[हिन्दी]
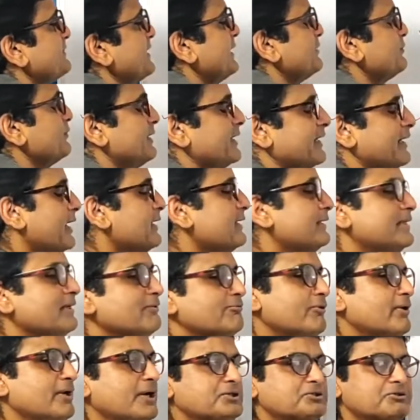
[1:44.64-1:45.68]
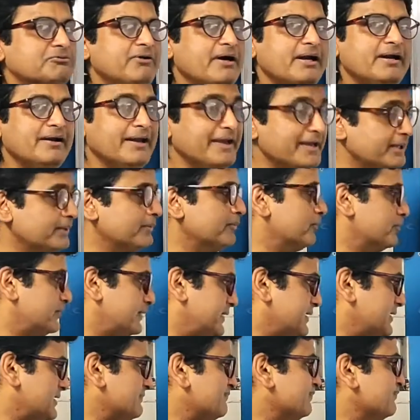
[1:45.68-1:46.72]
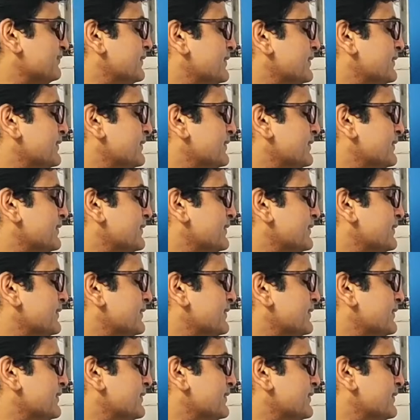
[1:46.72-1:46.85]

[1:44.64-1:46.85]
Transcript: चार्ज जो दिखाई देते हैं वो इलेक्ट्रोफाइल नहीं होते हैं